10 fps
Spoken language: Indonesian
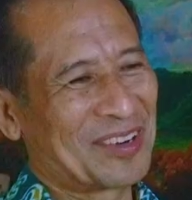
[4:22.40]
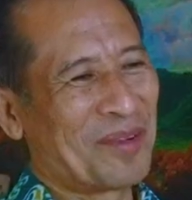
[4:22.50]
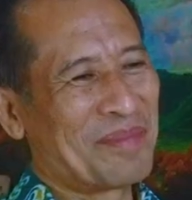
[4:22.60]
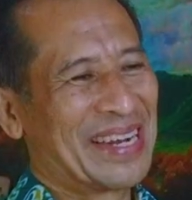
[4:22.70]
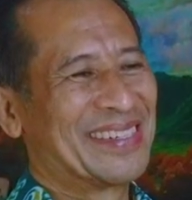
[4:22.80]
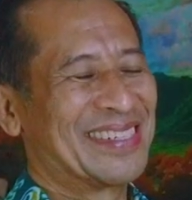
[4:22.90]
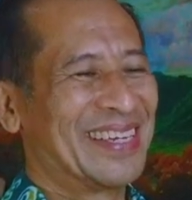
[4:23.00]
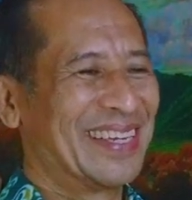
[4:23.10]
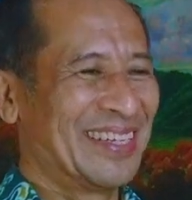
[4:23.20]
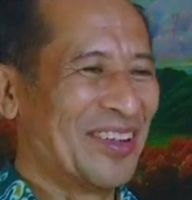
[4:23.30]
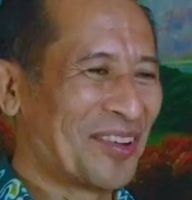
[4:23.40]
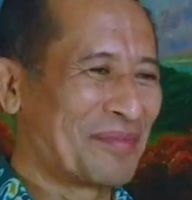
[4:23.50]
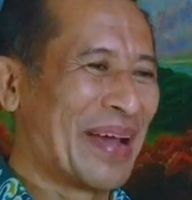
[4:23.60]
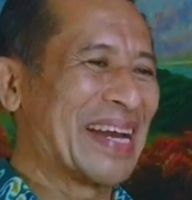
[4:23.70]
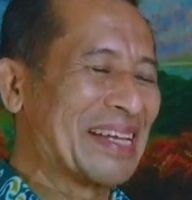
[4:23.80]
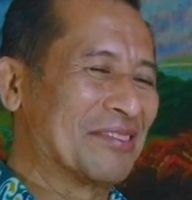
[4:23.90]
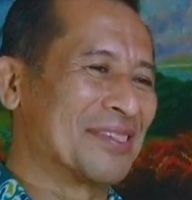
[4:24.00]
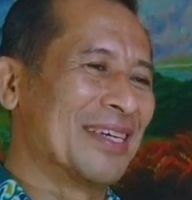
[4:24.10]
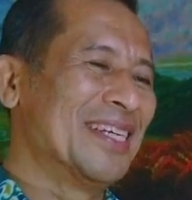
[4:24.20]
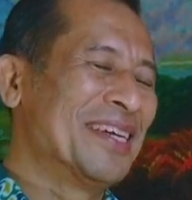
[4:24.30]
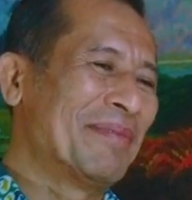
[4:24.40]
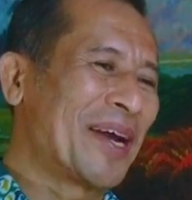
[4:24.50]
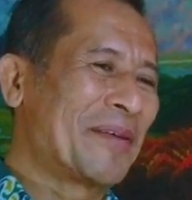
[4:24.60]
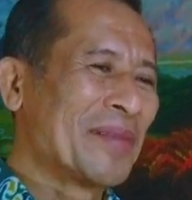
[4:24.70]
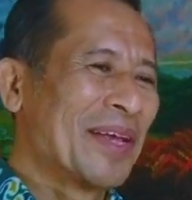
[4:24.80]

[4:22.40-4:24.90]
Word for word: romancing your marriage jadi emang